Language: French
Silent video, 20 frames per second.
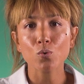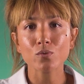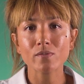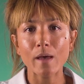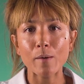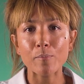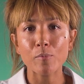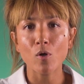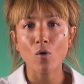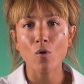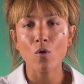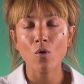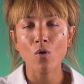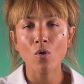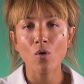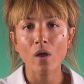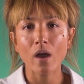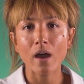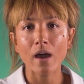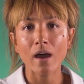on
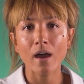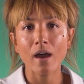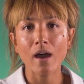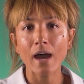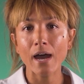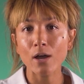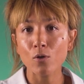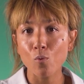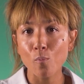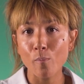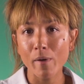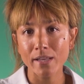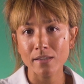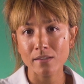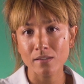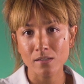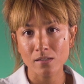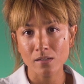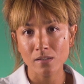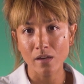t'apprend à
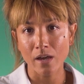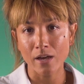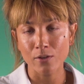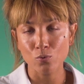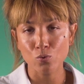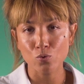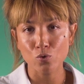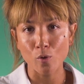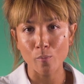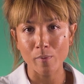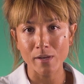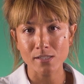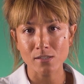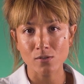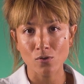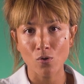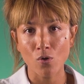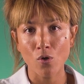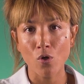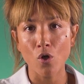accompagner un autre
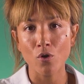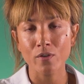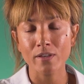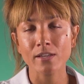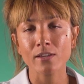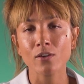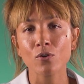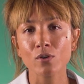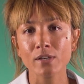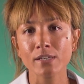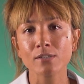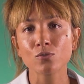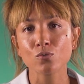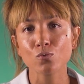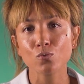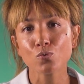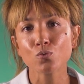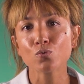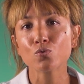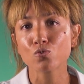patient en ayant
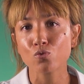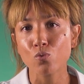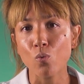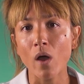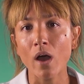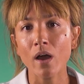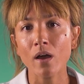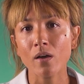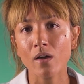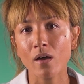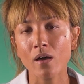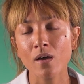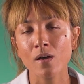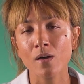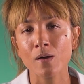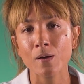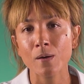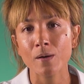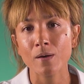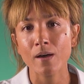eu, toi,
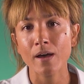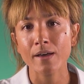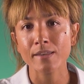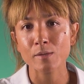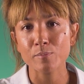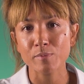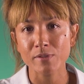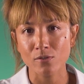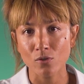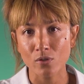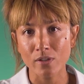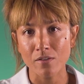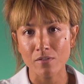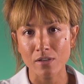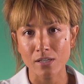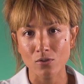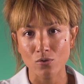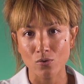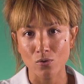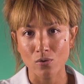un, épisode
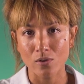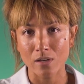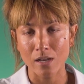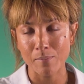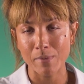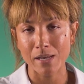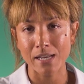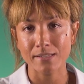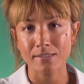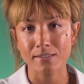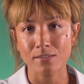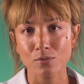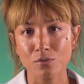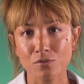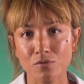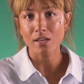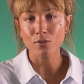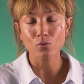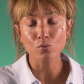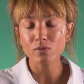avec euh, la maladie.
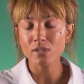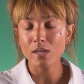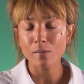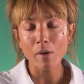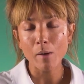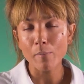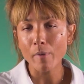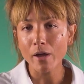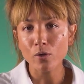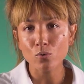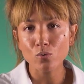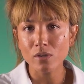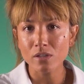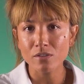Et donc, ça m'a paru